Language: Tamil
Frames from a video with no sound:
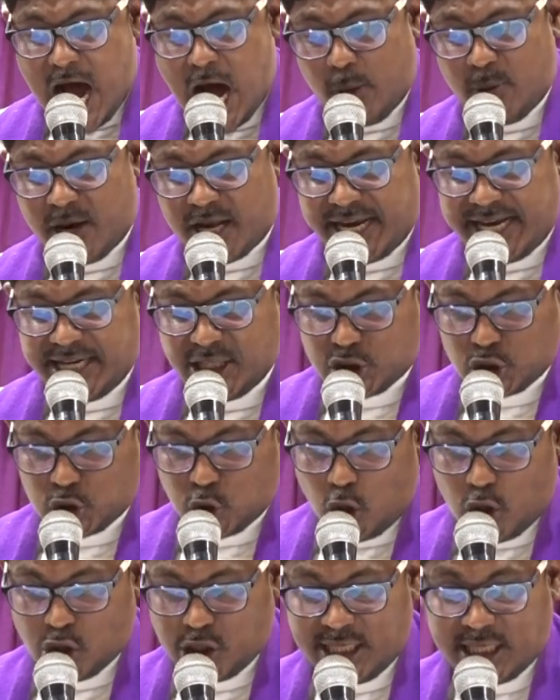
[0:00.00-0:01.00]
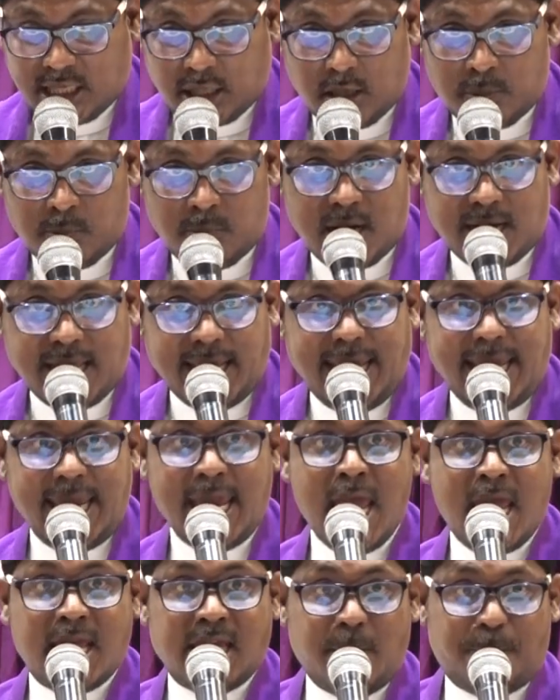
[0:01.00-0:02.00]
அவரை சோதிக்கும்படி
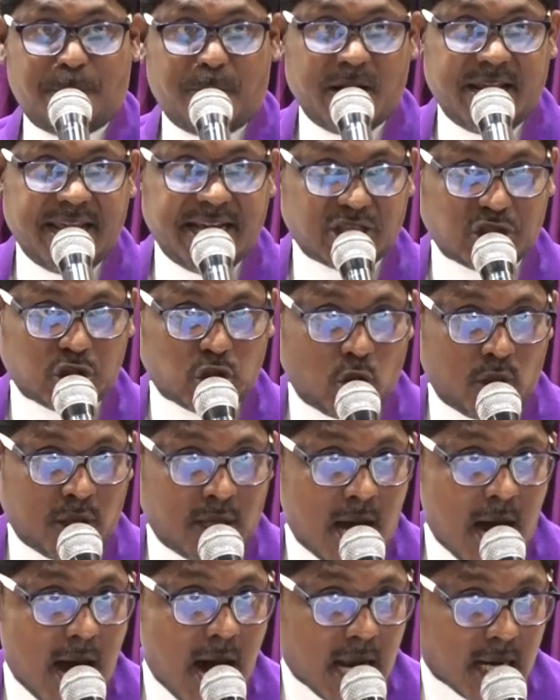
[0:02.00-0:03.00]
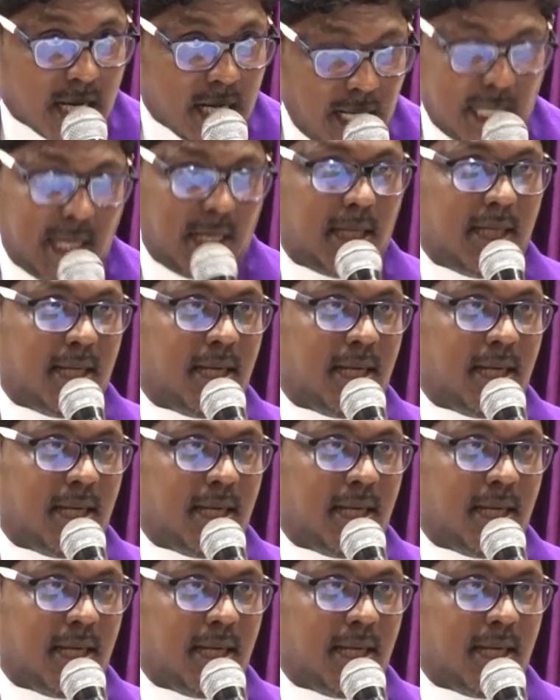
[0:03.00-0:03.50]
இப்படி சொன்னார்கள்